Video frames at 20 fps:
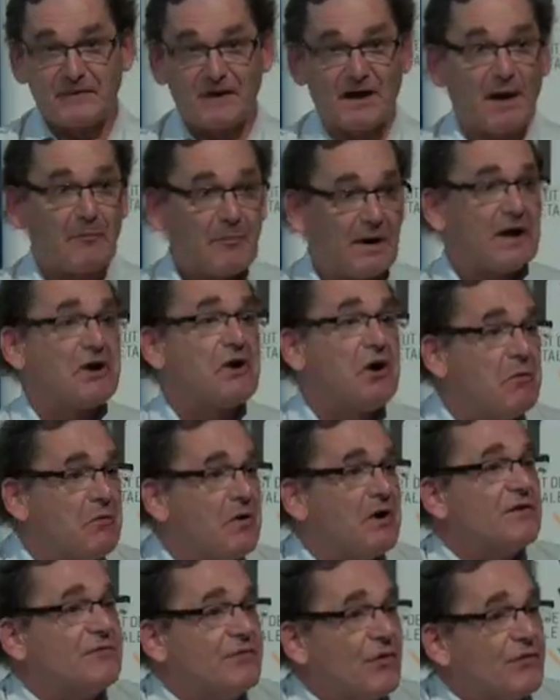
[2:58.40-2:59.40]
Après,
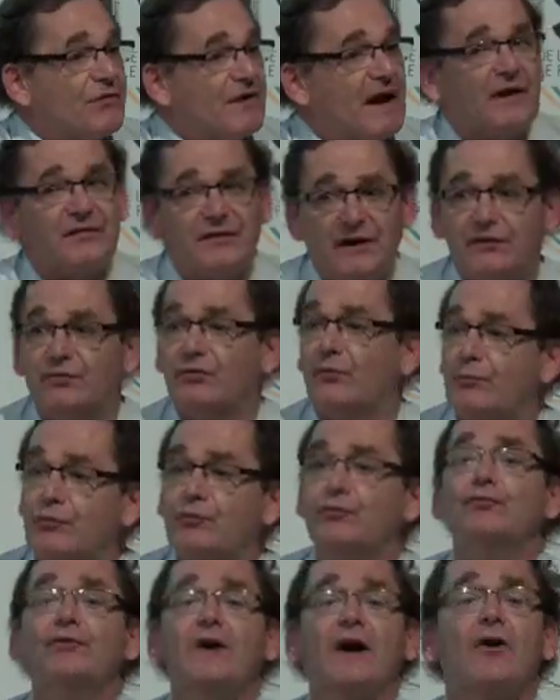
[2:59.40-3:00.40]
comment il faut faire, ça, ils sont
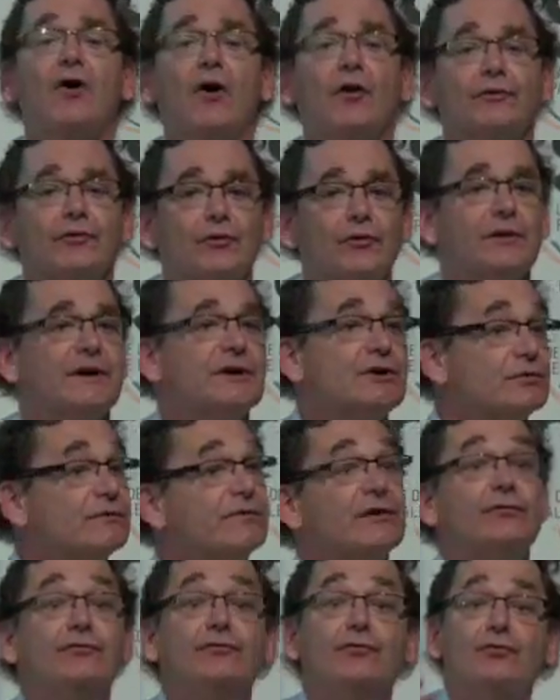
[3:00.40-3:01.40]
plus tout d'accord entre eux, et je ne
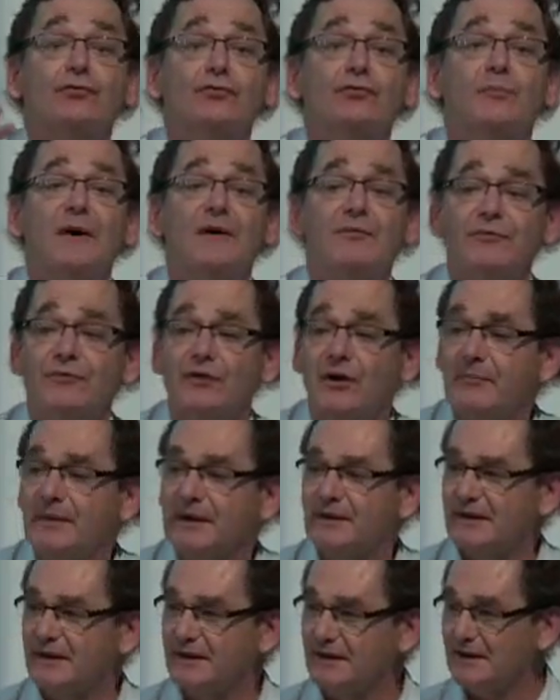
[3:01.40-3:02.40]
vais surtout pas vous
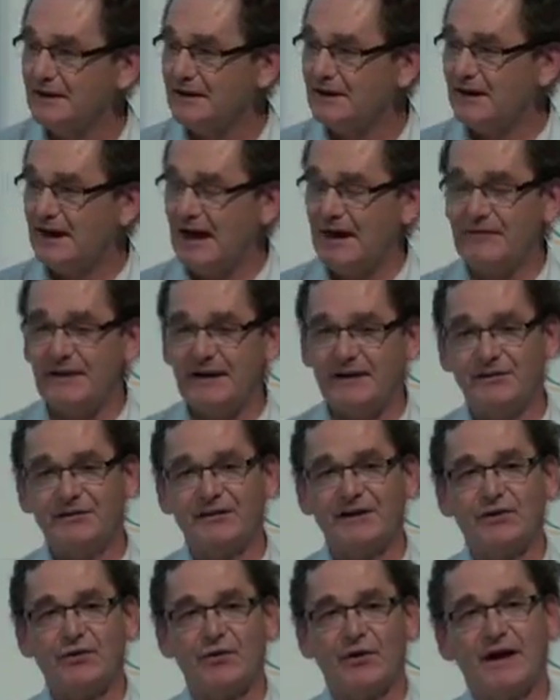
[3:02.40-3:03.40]
embêter avec
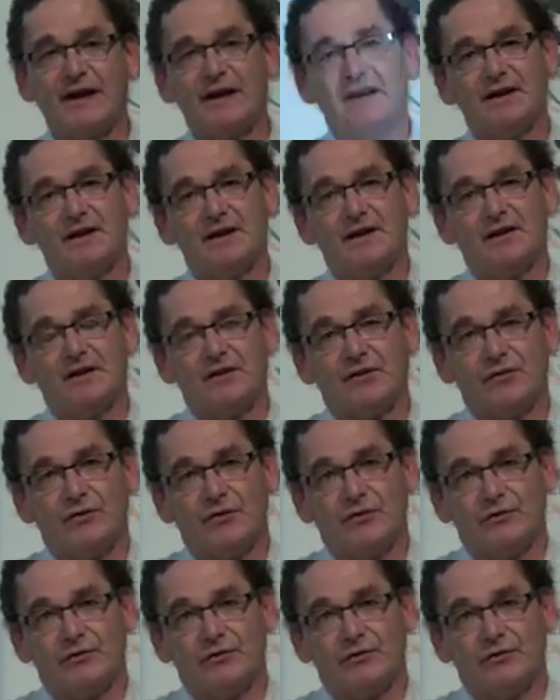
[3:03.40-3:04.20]
ces querelles de